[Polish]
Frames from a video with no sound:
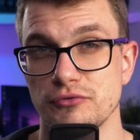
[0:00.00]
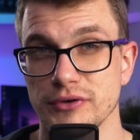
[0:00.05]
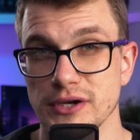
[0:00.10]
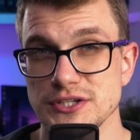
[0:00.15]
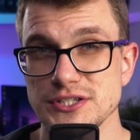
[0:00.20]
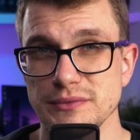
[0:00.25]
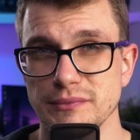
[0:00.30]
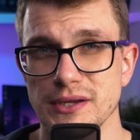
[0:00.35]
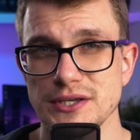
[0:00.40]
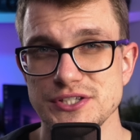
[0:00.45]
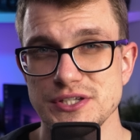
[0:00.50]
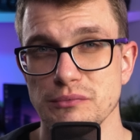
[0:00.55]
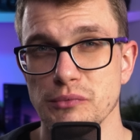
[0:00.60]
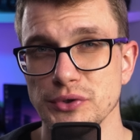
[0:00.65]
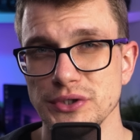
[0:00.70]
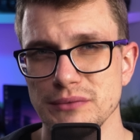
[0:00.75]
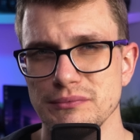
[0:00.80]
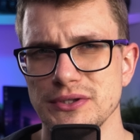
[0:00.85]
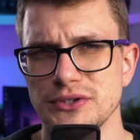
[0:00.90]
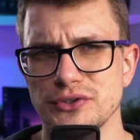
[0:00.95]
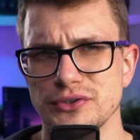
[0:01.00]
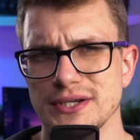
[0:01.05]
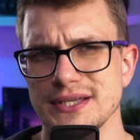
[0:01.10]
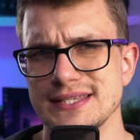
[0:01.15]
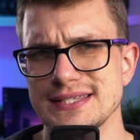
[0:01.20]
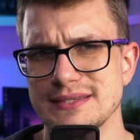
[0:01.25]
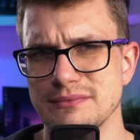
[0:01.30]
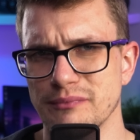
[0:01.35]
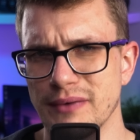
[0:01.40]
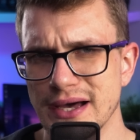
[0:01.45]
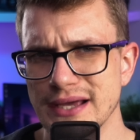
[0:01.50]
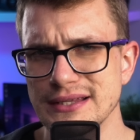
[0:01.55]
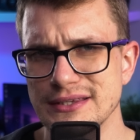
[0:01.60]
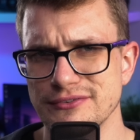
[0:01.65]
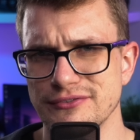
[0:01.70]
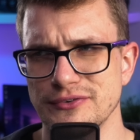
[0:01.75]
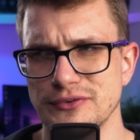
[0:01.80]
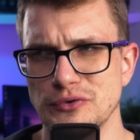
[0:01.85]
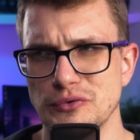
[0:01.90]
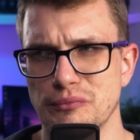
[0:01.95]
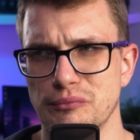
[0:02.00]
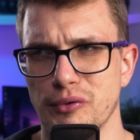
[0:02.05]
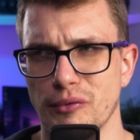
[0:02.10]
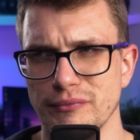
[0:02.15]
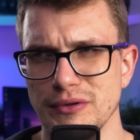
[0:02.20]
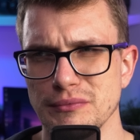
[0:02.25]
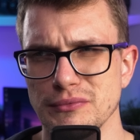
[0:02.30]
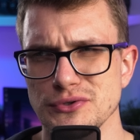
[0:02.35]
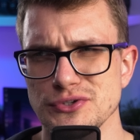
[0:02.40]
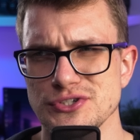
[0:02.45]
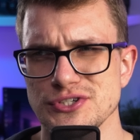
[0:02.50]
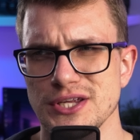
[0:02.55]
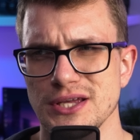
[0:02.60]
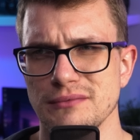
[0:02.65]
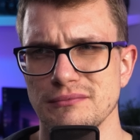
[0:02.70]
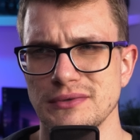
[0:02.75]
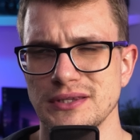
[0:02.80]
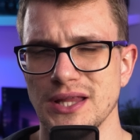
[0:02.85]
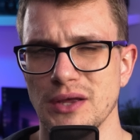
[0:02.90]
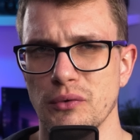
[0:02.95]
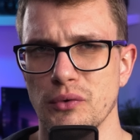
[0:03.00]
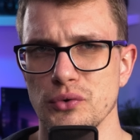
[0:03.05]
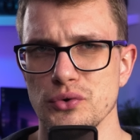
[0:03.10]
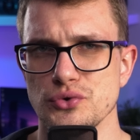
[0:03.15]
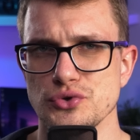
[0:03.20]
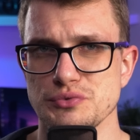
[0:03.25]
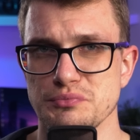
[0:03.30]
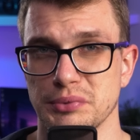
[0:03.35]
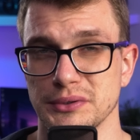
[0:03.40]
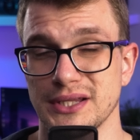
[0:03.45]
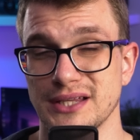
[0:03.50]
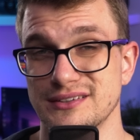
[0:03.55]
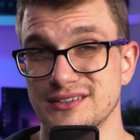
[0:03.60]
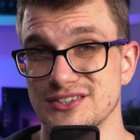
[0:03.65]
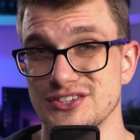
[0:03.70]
W każdym razie młody mnie trochę zmartwił, bo mimo, że minęło już ponad